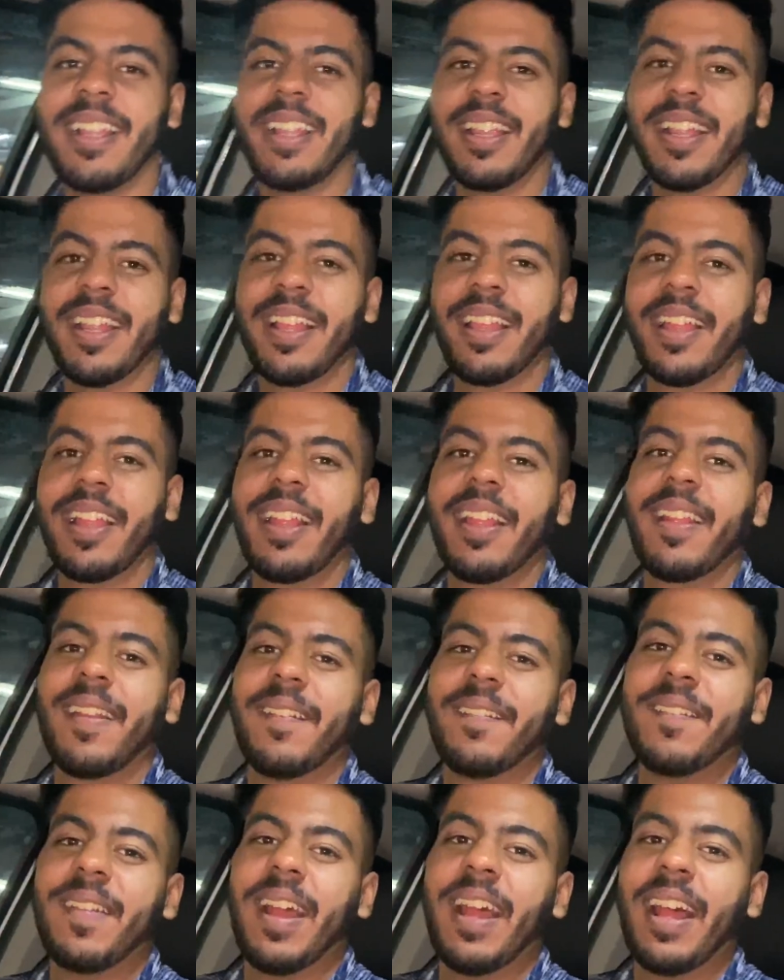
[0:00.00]
नहीं
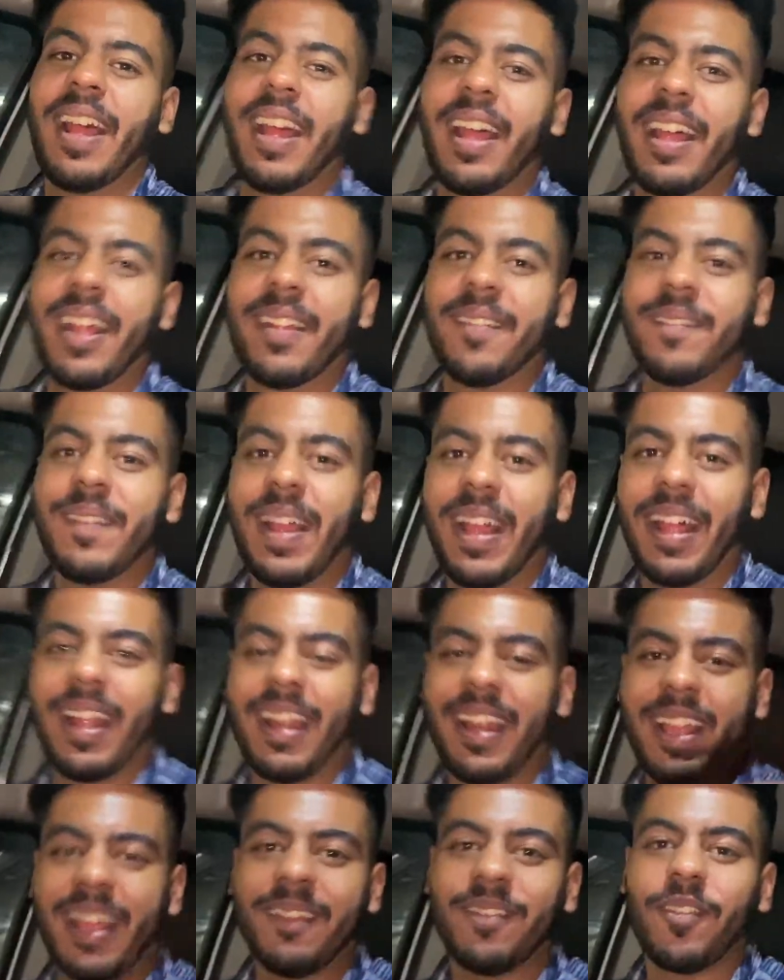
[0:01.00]
है मैं
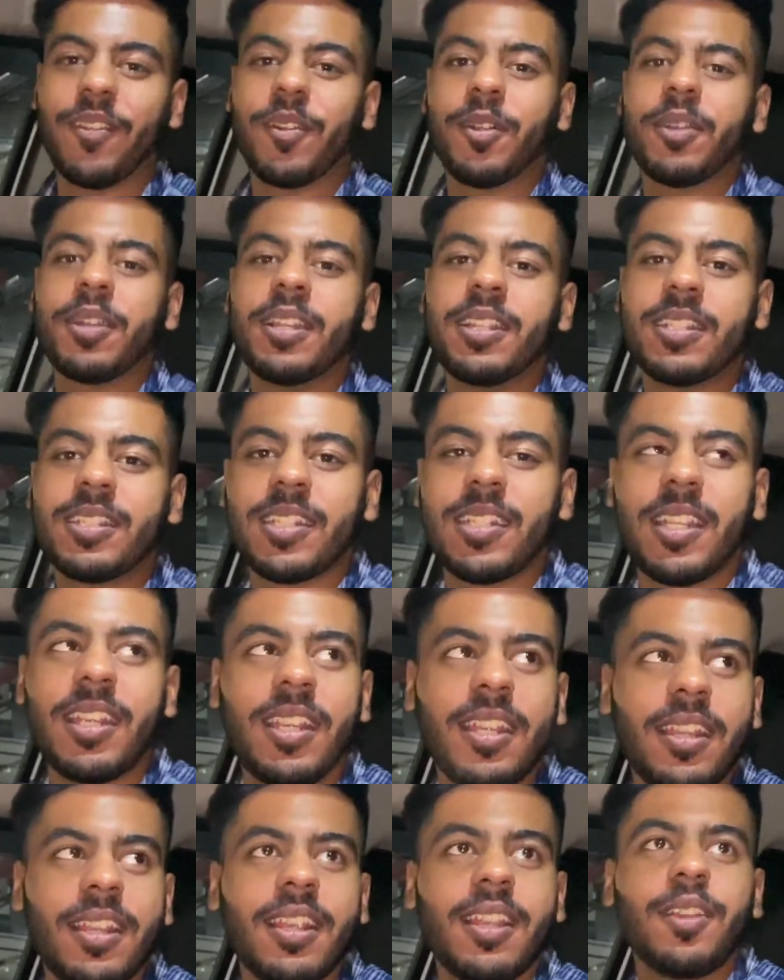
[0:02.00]
मैंने फोटो खींच ली
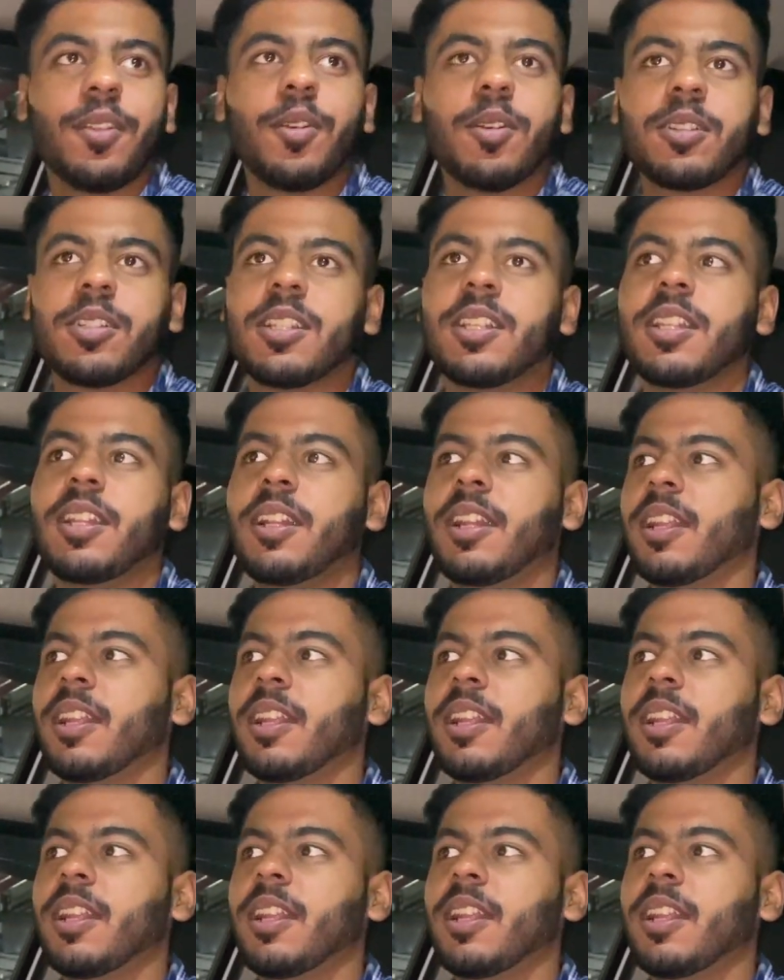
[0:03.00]
इनको अच्छी नहीं